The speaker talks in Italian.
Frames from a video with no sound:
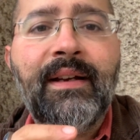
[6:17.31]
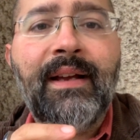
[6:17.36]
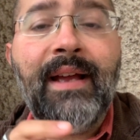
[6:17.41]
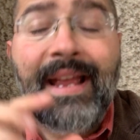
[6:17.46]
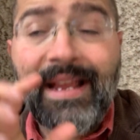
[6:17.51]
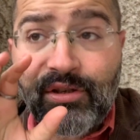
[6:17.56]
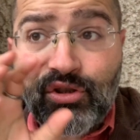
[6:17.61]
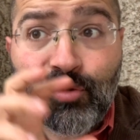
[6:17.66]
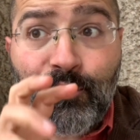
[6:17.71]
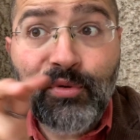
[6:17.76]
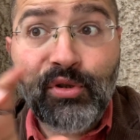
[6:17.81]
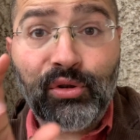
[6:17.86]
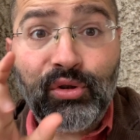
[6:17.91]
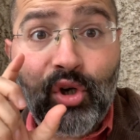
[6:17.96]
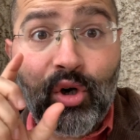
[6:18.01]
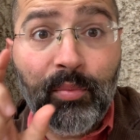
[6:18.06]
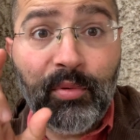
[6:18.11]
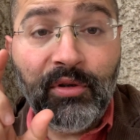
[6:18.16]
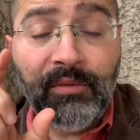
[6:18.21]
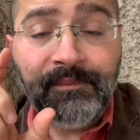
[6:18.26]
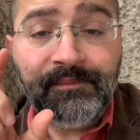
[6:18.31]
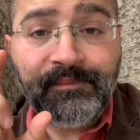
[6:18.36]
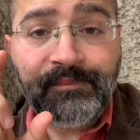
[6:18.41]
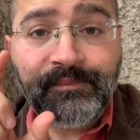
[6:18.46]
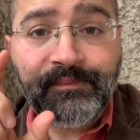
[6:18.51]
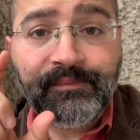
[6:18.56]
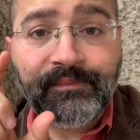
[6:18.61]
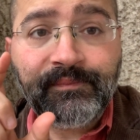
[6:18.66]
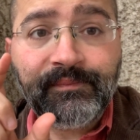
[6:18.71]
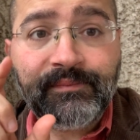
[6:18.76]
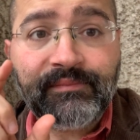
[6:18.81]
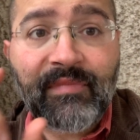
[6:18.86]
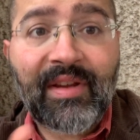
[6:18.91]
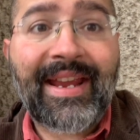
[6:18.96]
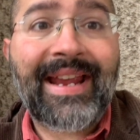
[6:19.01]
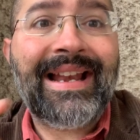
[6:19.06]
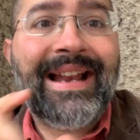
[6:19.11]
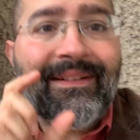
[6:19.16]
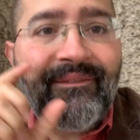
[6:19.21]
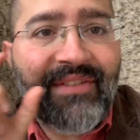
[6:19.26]
e subito dopo
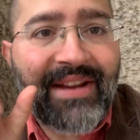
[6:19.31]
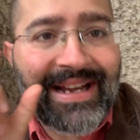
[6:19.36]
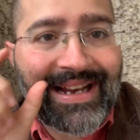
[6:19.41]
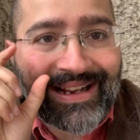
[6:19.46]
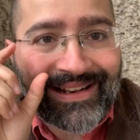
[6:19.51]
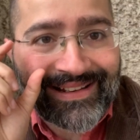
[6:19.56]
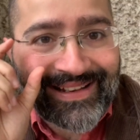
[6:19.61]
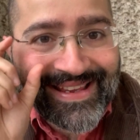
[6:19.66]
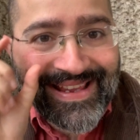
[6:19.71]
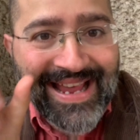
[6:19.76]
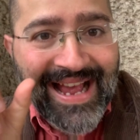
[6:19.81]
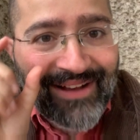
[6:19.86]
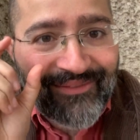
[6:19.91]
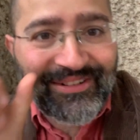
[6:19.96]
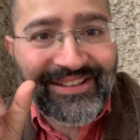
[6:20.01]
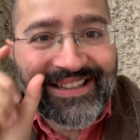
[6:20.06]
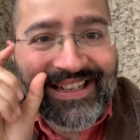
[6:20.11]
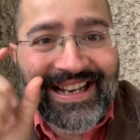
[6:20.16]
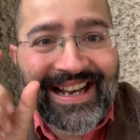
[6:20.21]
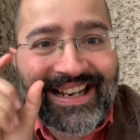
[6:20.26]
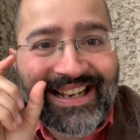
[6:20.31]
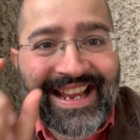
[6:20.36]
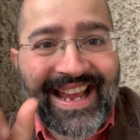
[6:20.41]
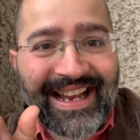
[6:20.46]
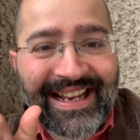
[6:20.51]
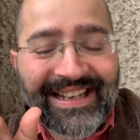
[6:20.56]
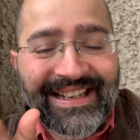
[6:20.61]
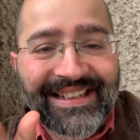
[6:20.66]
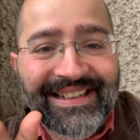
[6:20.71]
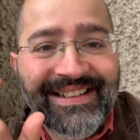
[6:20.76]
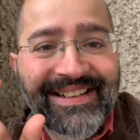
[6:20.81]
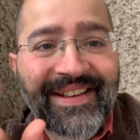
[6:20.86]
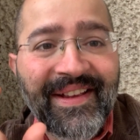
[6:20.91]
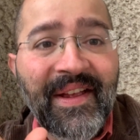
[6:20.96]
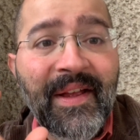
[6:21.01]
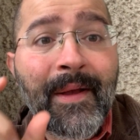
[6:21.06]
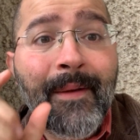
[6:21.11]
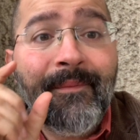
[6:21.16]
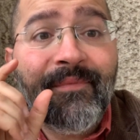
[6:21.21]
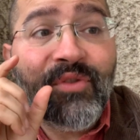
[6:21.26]
che la vera chiave della gag
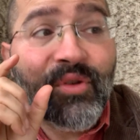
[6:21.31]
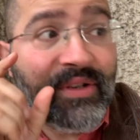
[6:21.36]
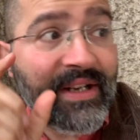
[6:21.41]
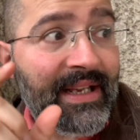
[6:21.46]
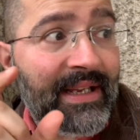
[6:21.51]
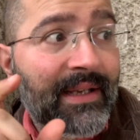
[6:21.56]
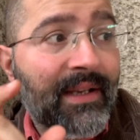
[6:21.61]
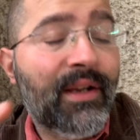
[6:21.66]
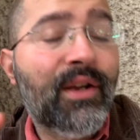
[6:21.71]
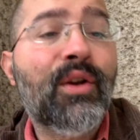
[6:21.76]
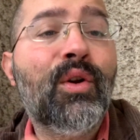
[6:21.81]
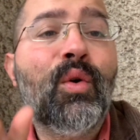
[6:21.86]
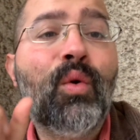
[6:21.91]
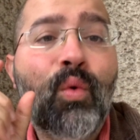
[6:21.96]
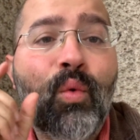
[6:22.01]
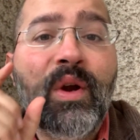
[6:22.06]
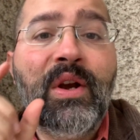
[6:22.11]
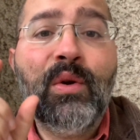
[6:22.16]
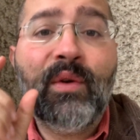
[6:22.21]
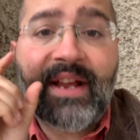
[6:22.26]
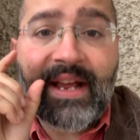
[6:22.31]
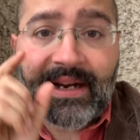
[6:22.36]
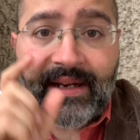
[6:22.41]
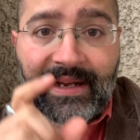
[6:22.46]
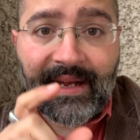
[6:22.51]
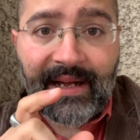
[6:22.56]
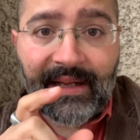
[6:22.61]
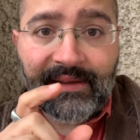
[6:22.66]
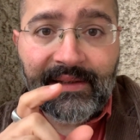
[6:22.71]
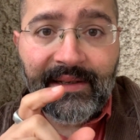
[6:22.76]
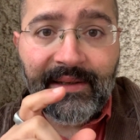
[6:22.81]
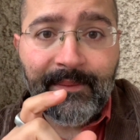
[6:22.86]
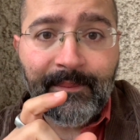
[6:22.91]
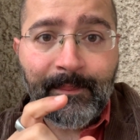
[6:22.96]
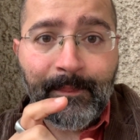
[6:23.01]
non è quello che accade,